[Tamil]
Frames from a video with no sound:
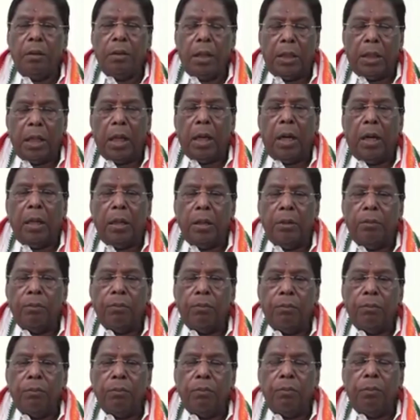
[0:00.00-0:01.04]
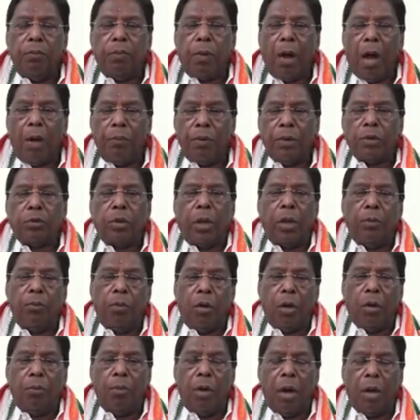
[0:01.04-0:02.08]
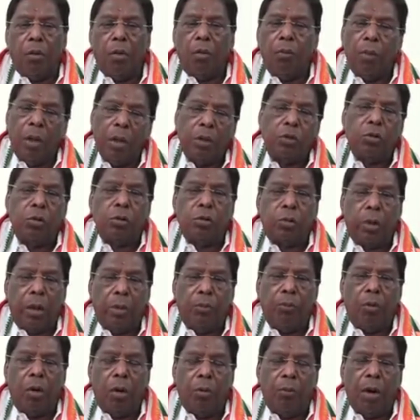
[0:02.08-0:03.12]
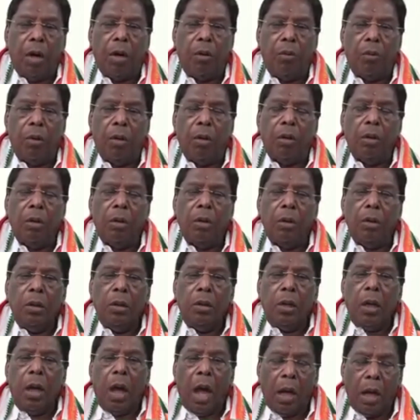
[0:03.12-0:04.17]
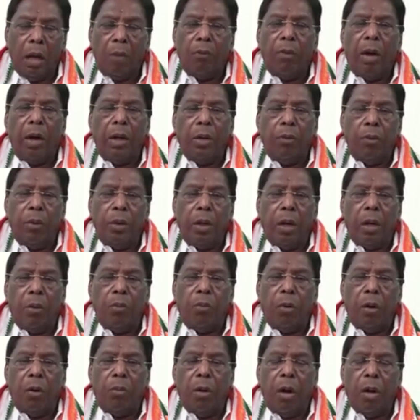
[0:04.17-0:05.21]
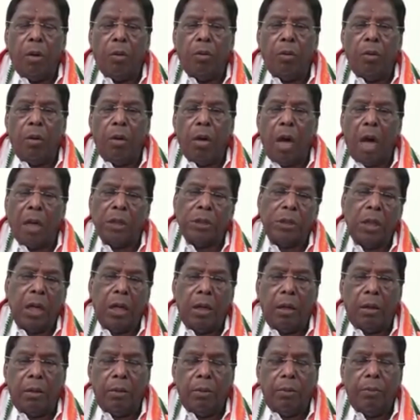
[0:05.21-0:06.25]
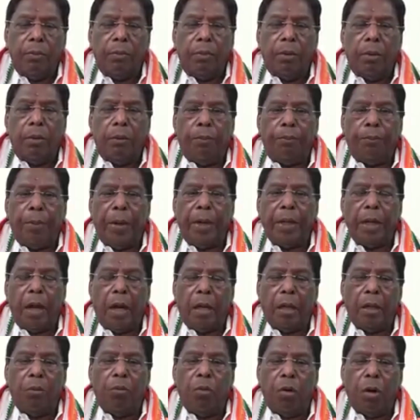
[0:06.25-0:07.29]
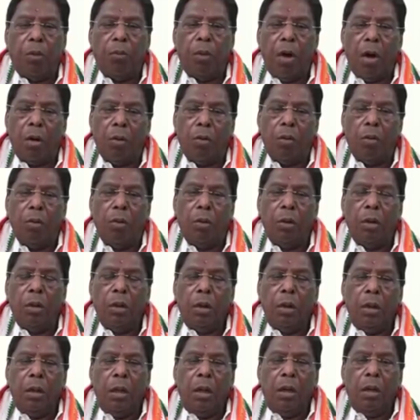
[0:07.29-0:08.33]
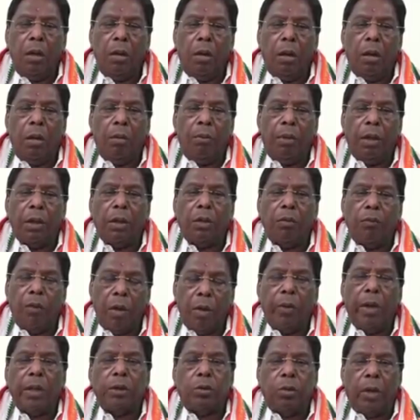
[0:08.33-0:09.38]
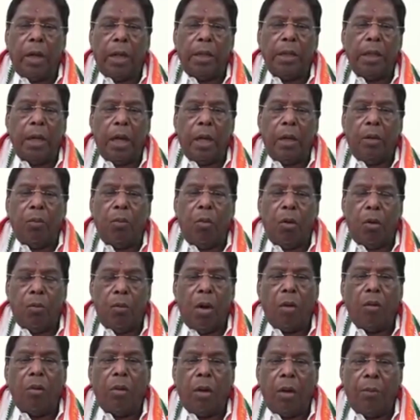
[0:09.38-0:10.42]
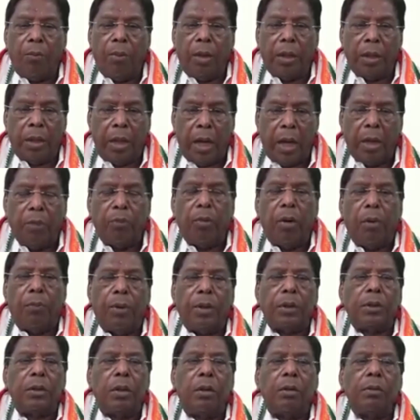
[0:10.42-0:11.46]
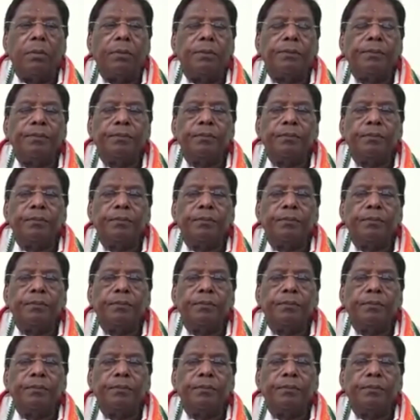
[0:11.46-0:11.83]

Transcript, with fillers: திட்டங்களையும் காவல்துறை மூலமாகவும் மருத்துவத்துறை மூலமாகவும் அங்கன்வாடி ஊழியர்கள் மூலமாகவும் ஆஷா பணியாளர்கள் மூலமாகவும் மற்றும் வருவாய்த்துறை அதிகாரிகள் மூலமாகவும் நம்ம அதை நடைமுறைப்படுத்துகிறோம்